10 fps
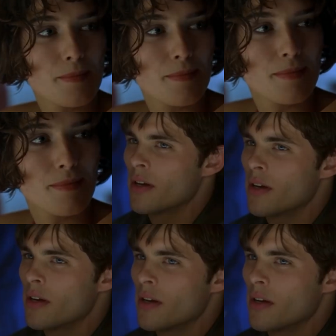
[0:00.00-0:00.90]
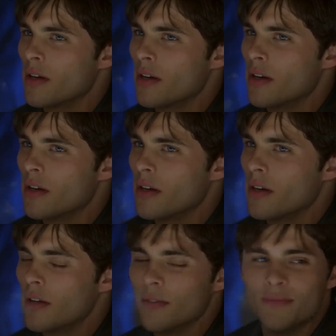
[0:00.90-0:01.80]
डायरेक्ट कोई बात अच्छी नहीं लगती
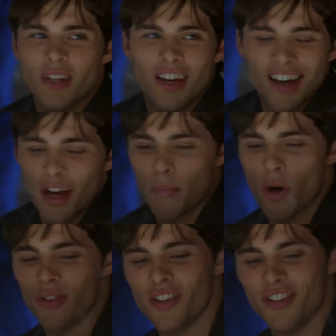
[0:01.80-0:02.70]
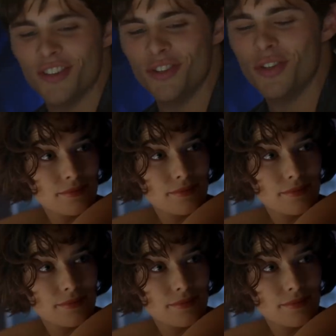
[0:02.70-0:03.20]
पर बारटेंडर का मजा लेने का वो